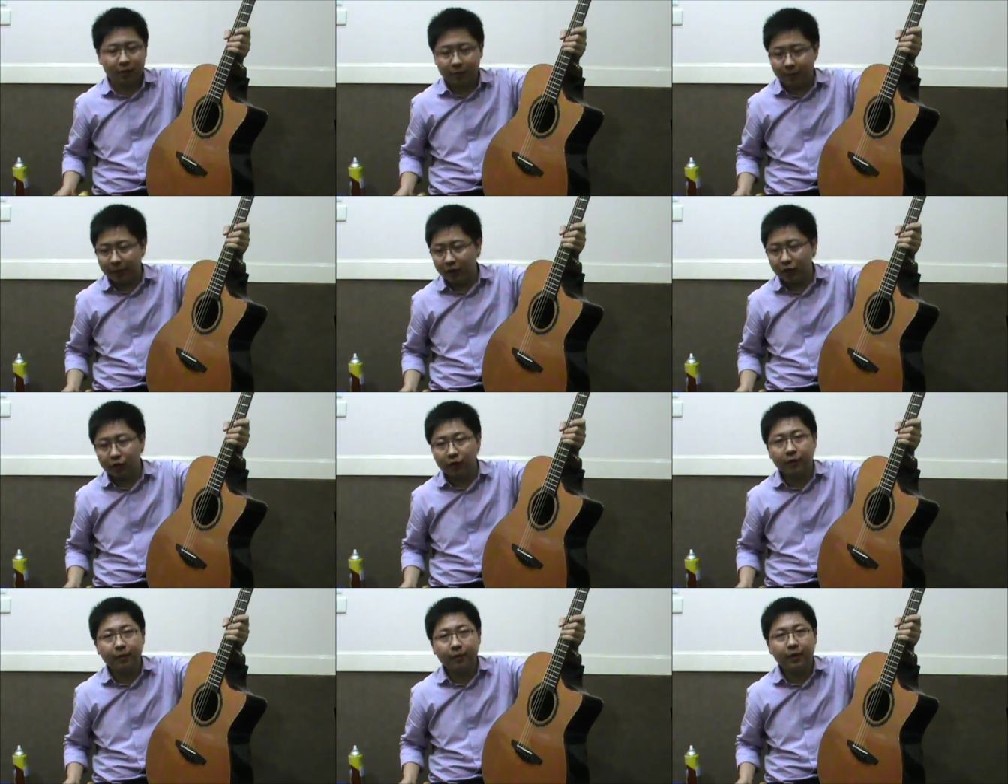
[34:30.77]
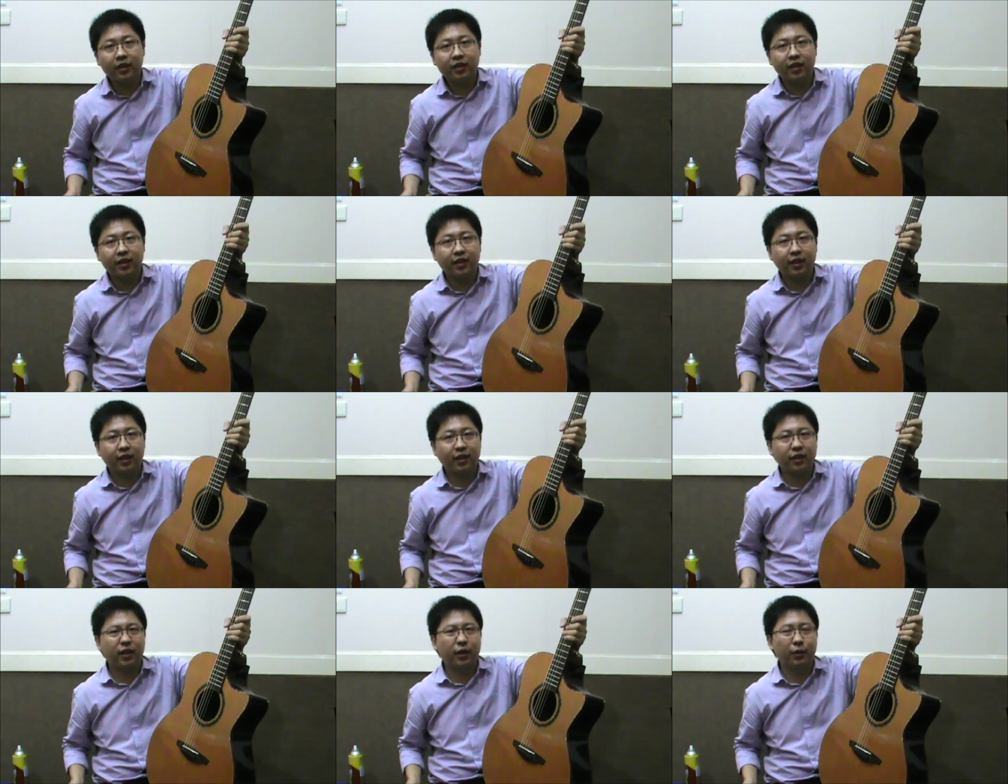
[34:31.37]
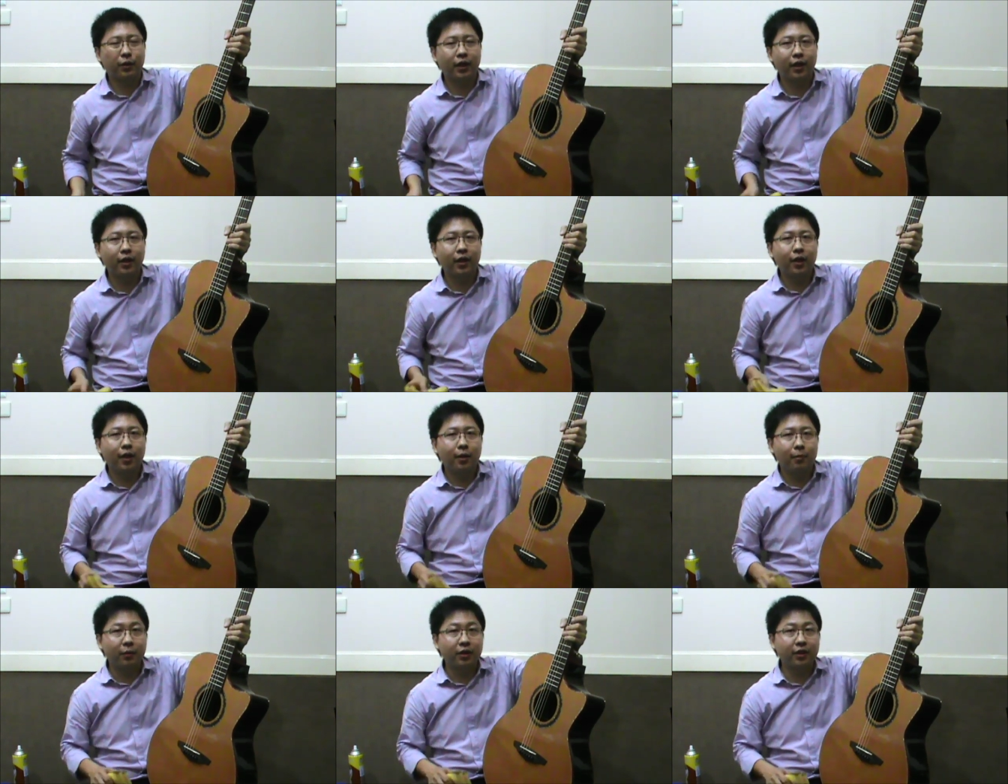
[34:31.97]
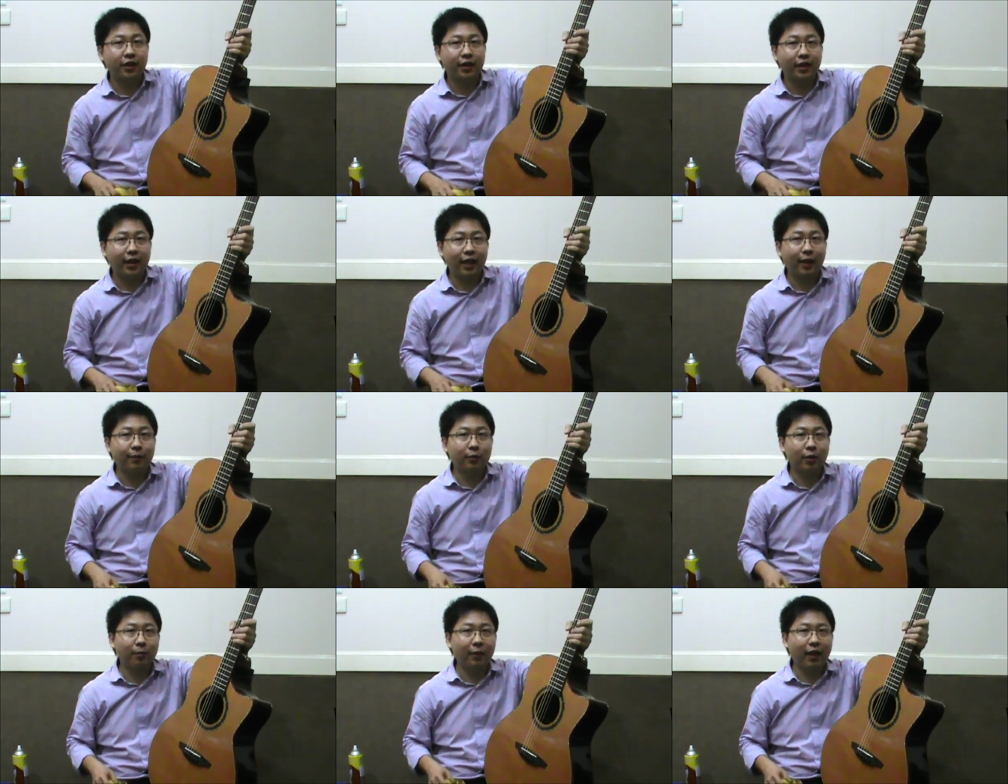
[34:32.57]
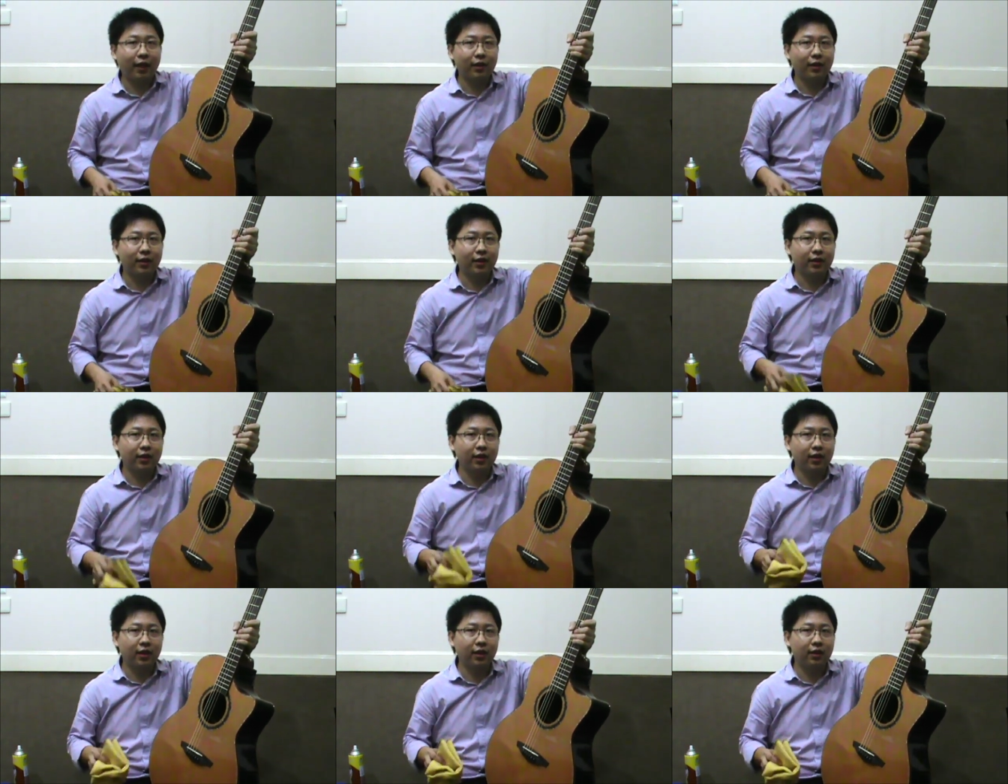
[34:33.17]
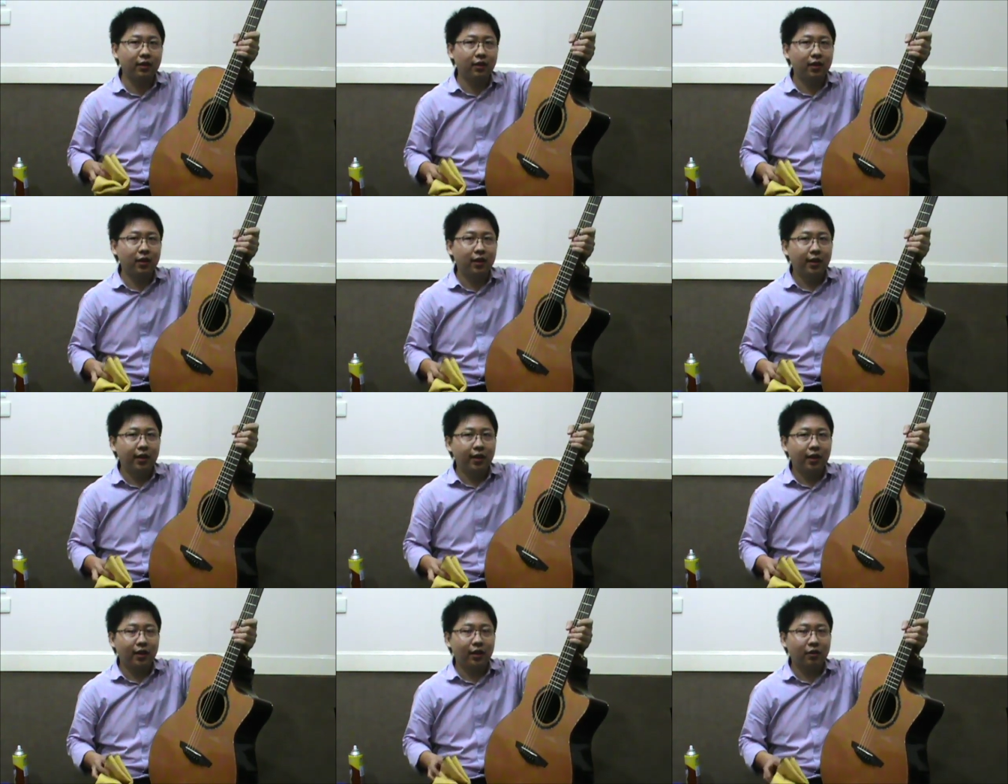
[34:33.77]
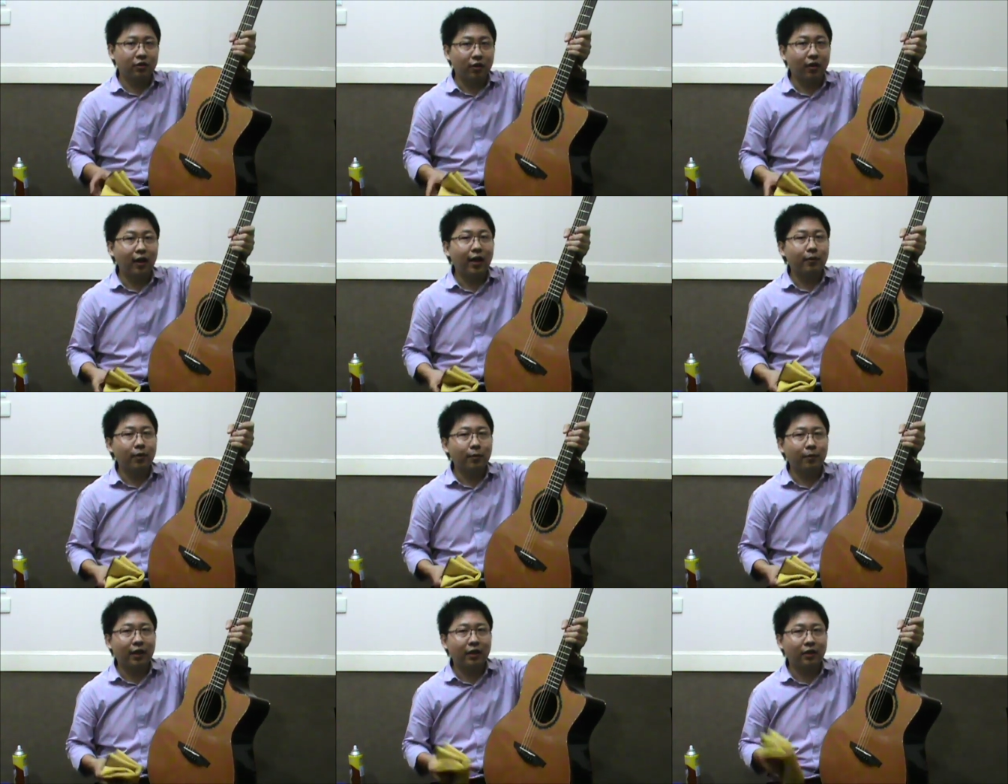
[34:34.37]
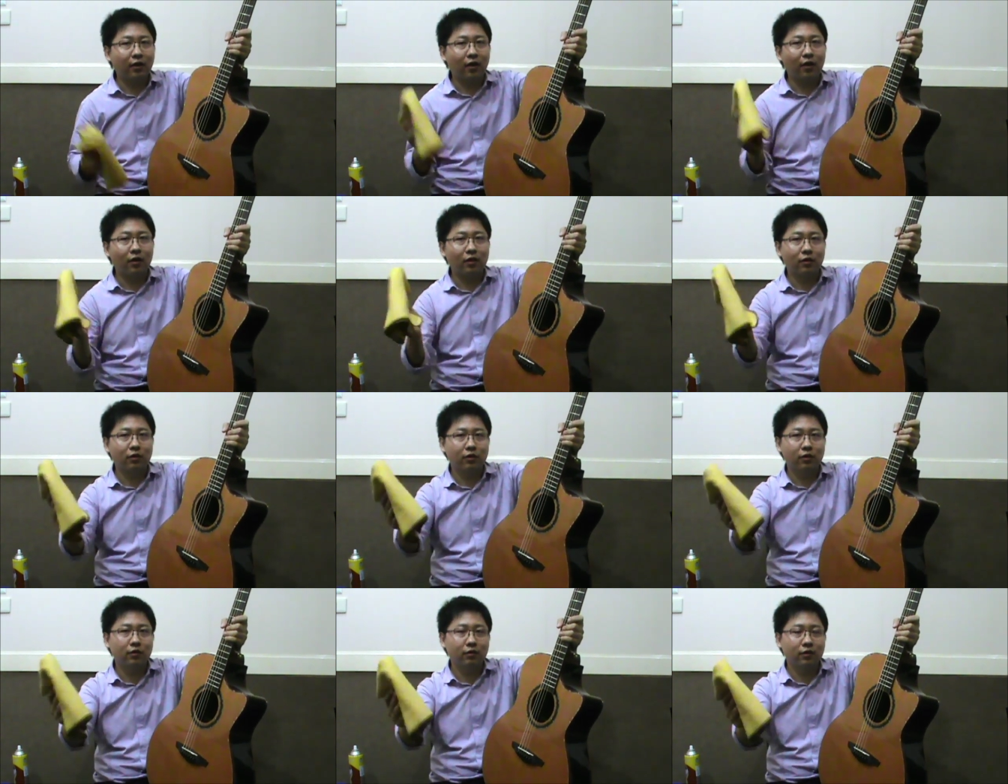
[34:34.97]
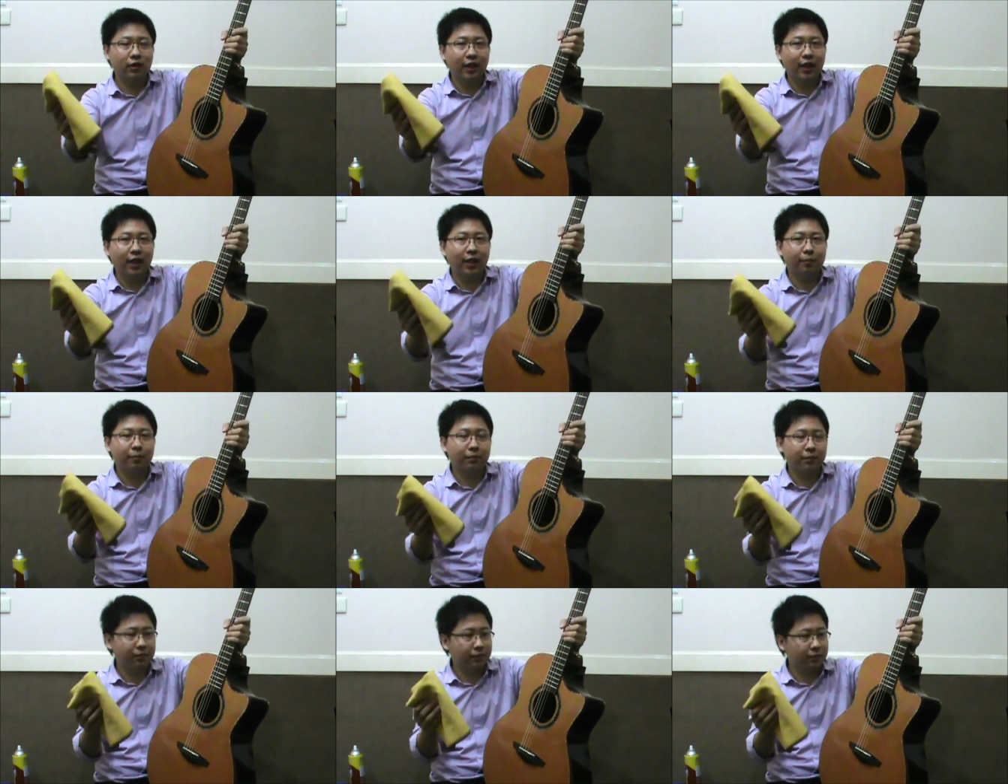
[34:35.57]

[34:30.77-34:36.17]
ไมโครไฟเบอร์เช็ดอย่างเดียวเนี่ยมันจะเห็นคราบน้ำมันเลยทีนี้เราจะคราบน้ำมันออกนะครับ